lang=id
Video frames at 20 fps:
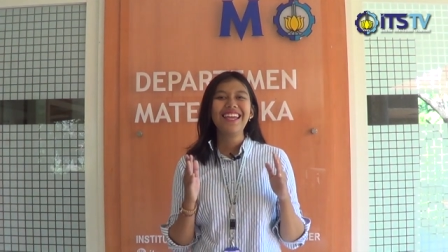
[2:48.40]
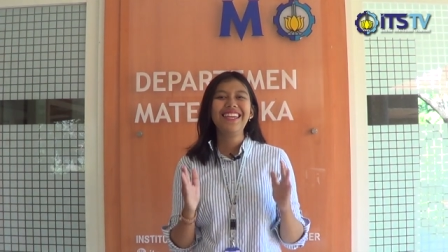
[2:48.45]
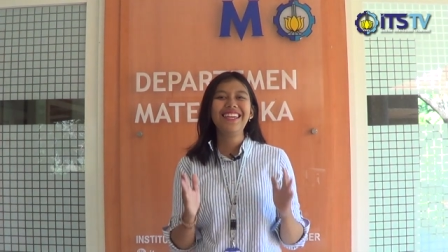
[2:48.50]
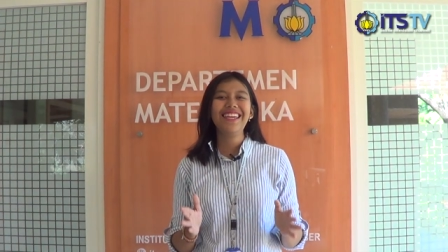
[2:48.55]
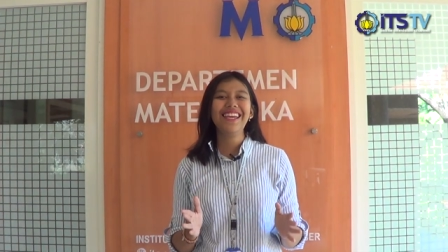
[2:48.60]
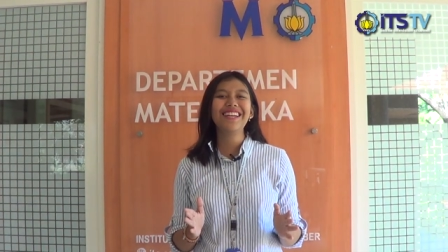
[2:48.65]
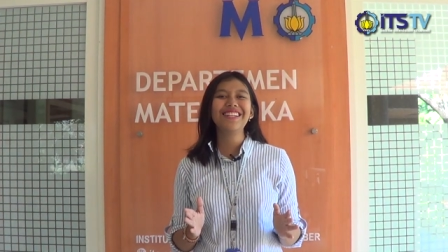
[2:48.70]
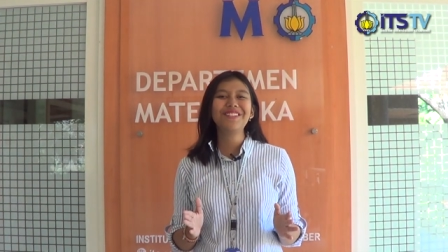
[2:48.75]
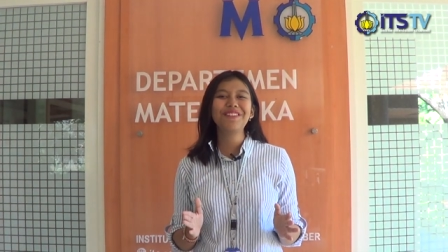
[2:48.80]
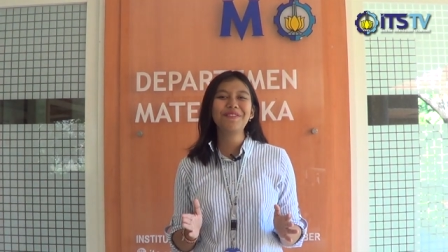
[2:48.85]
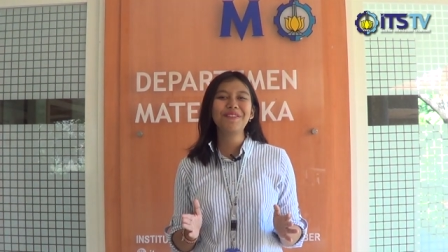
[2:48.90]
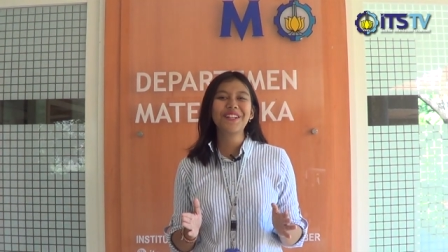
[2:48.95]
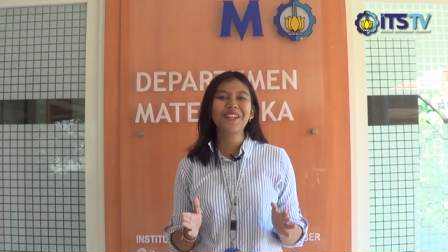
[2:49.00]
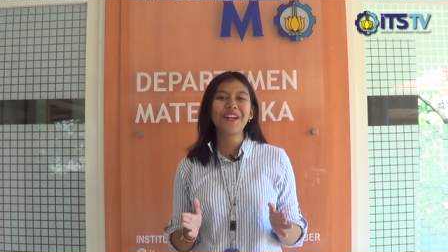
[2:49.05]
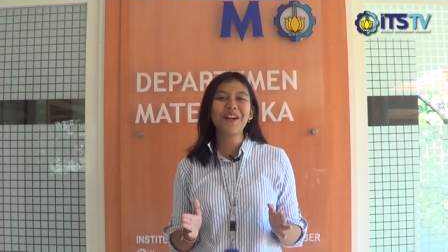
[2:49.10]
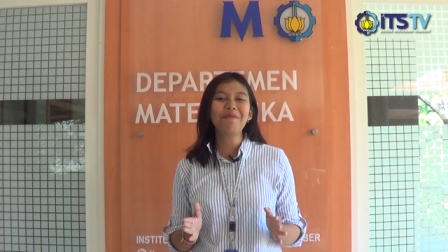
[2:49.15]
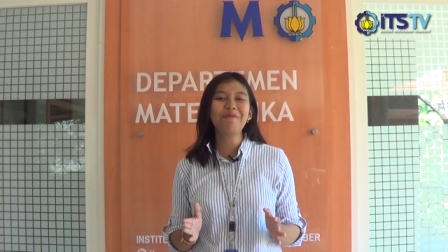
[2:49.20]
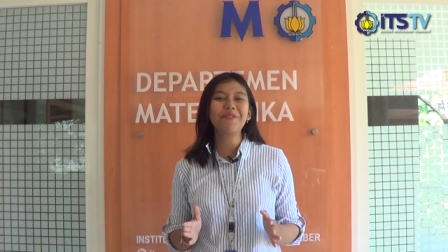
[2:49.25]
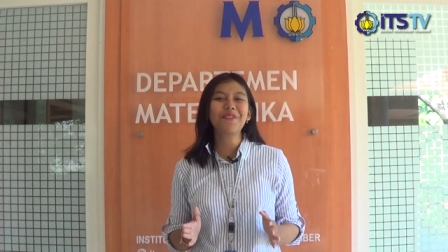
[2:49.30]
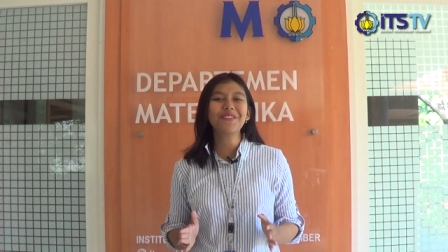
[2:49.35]
Ya
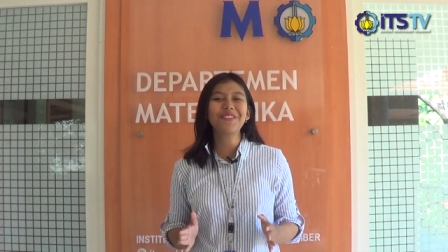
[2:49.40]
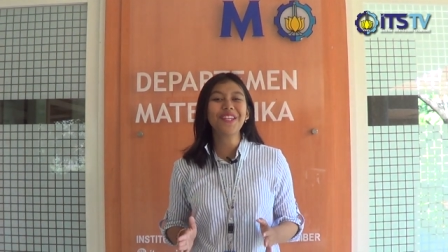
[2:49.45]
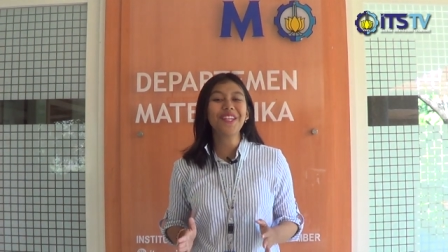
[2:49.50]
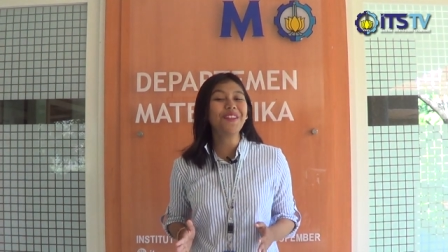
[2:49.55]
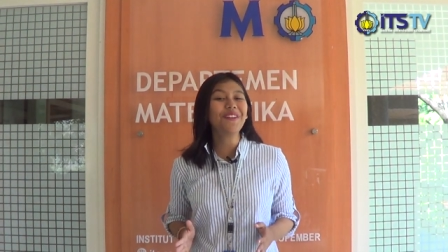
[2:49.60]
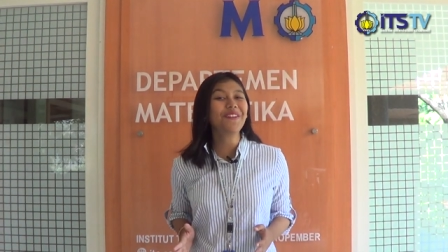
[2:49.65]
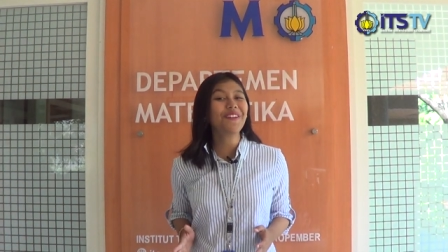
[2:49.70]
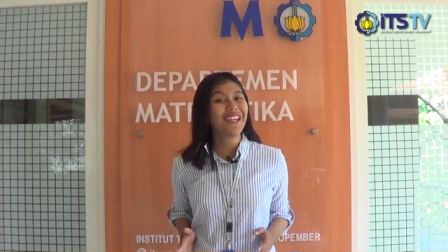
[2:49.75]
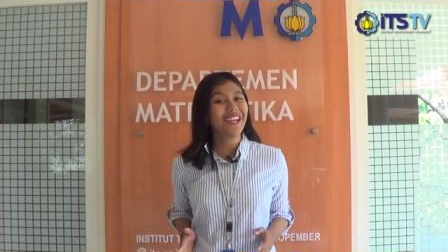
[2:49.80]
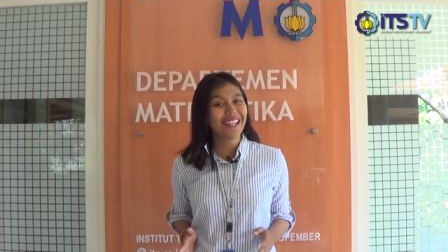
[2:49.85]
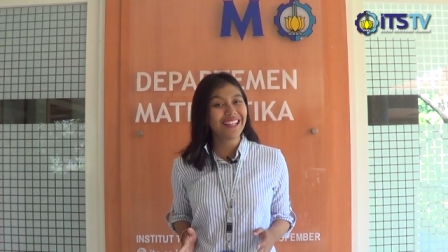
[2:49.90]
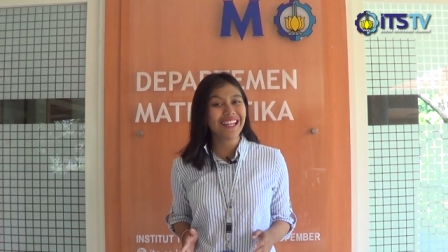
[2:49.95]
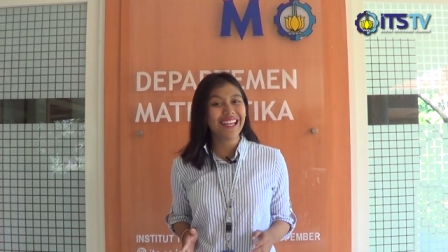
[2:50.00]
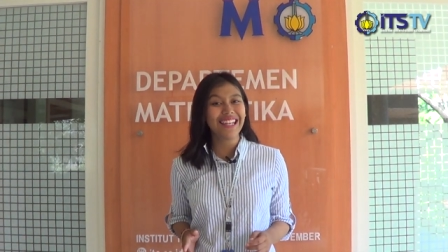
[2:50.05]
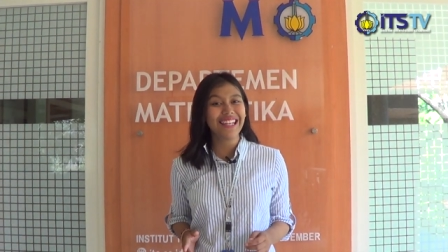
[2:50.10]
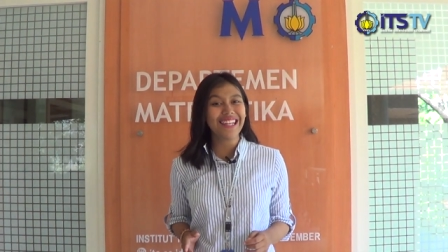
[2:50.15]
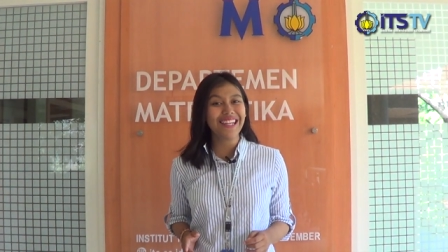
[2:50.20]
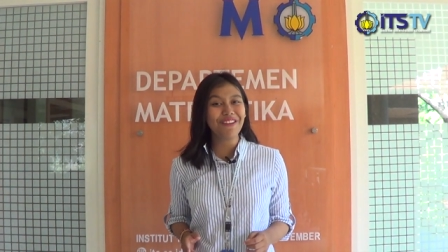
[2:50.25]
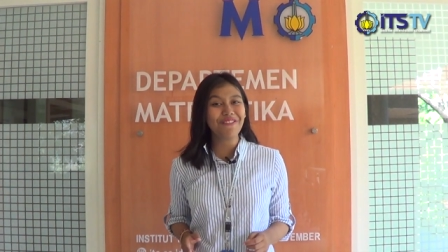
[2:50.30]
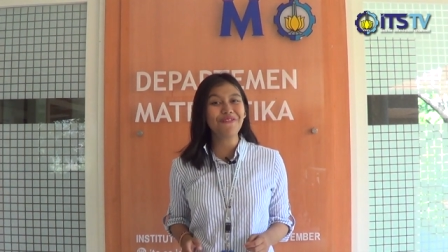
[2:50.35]
Sobat Kampus itu dia
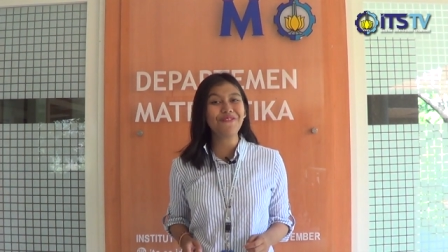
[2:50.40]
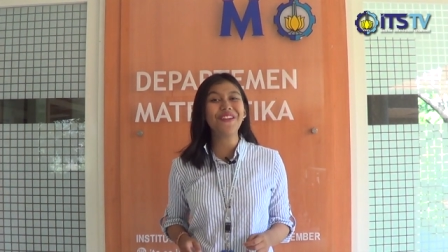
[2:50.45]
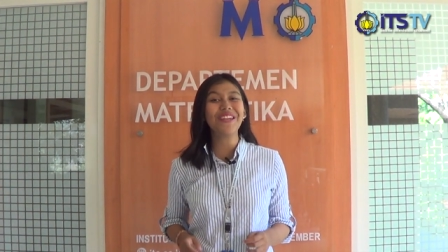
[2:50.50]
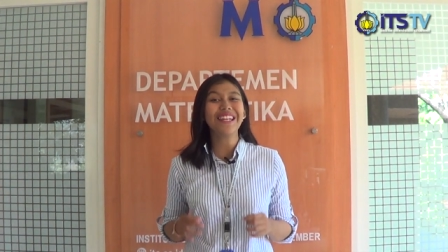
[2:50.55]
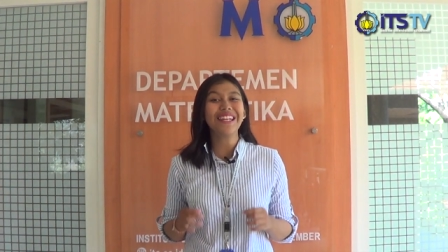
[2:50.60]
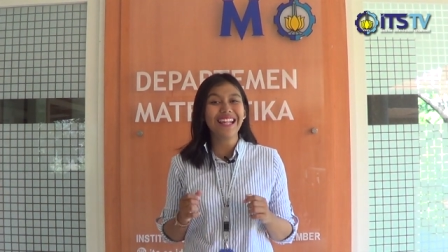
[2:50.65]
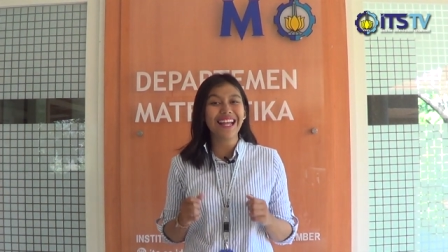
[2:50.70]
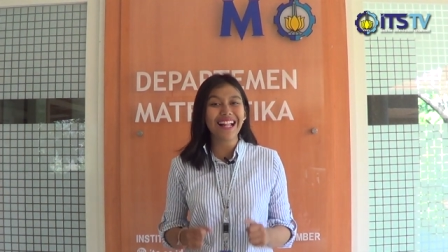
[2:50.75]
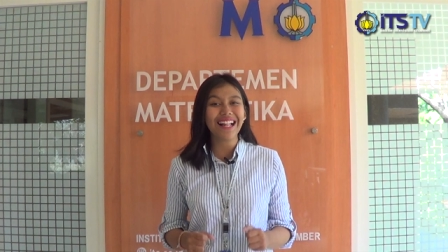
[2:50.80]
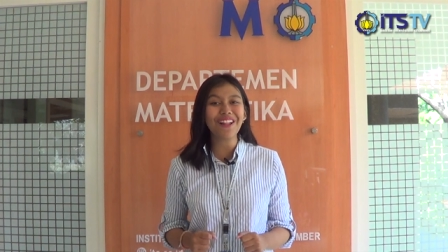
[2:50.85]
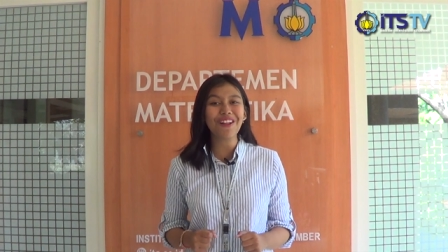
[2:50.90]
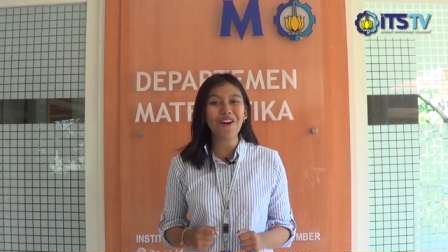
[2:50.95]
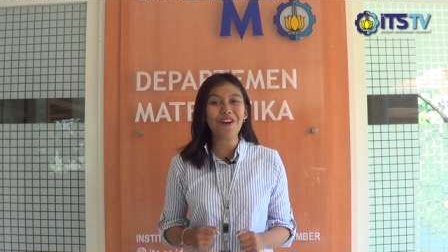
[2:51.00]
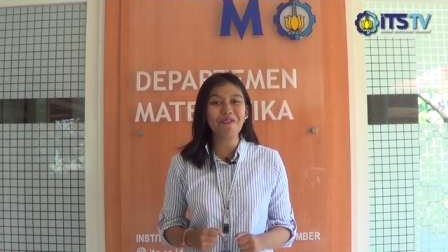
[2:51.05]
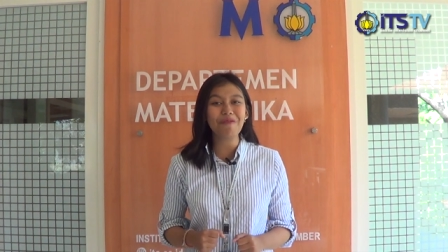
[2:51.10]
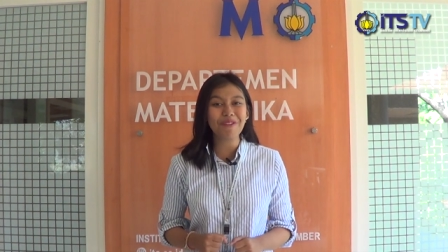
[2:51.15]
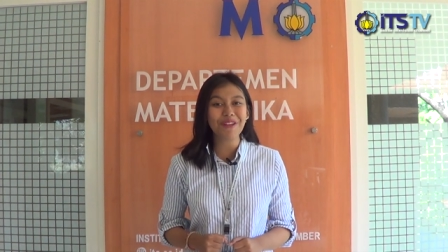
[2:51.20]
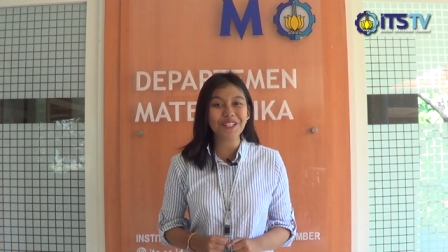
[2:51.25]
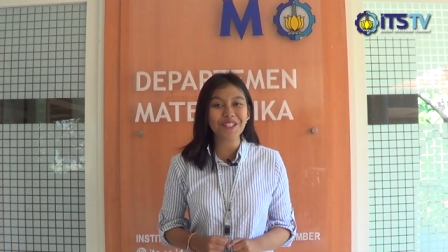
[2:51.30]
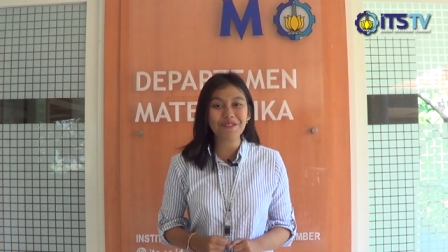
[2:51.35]
tadi final
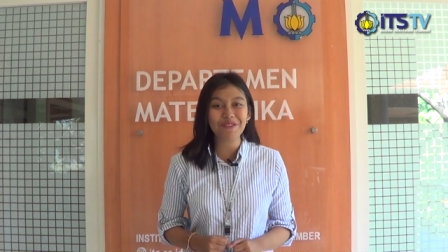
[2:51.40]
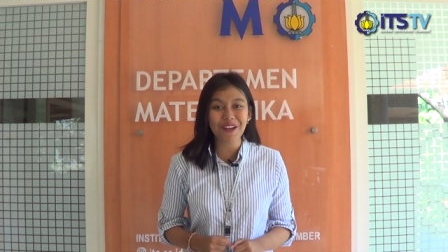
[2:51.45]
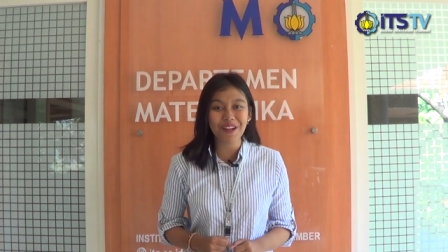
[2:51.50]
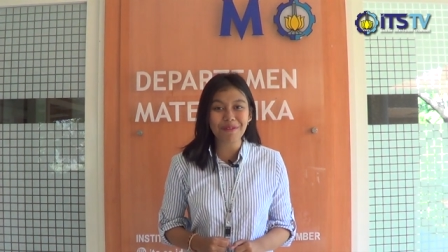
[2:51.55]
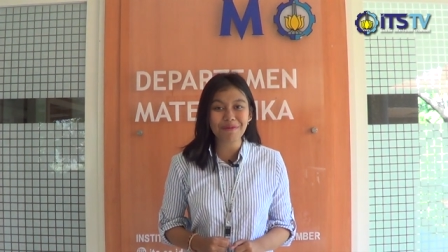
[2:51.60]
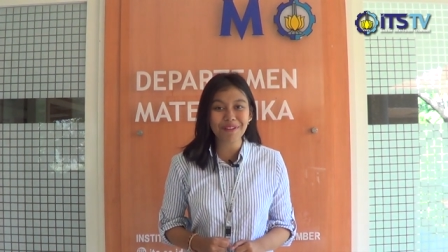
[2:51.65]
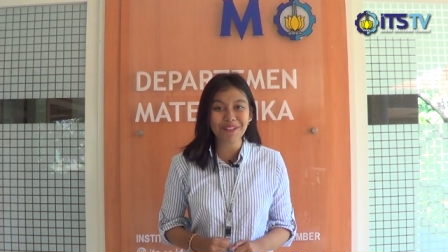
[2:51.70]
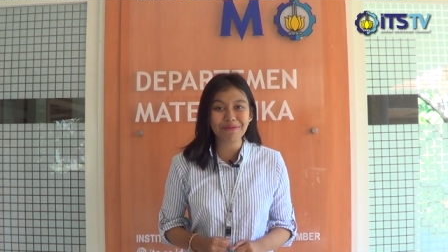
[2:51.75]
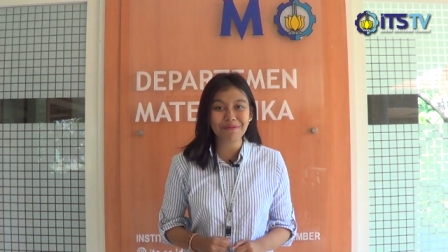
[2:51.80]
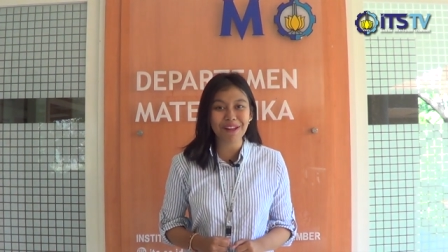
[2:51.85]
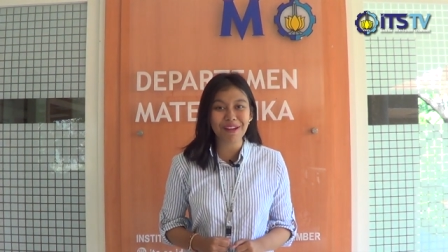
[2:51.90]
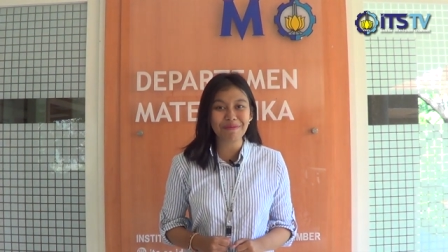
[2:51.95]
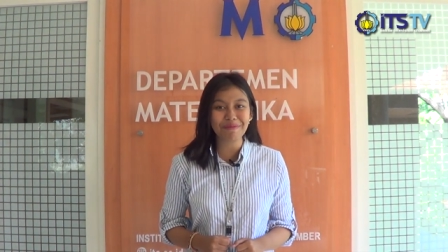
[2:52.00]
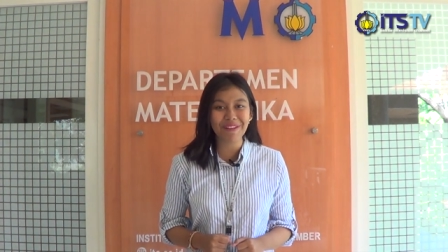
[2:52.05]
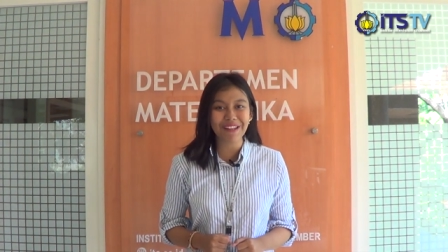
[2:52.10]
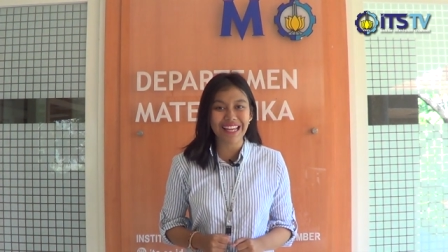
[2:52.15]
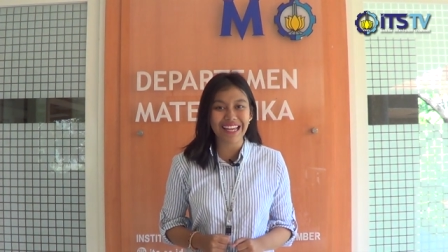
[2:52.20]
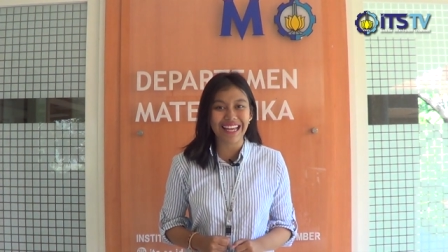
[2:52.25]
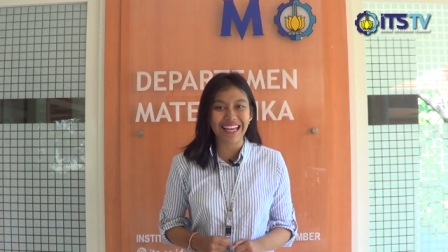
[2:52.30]
OMIS 2019.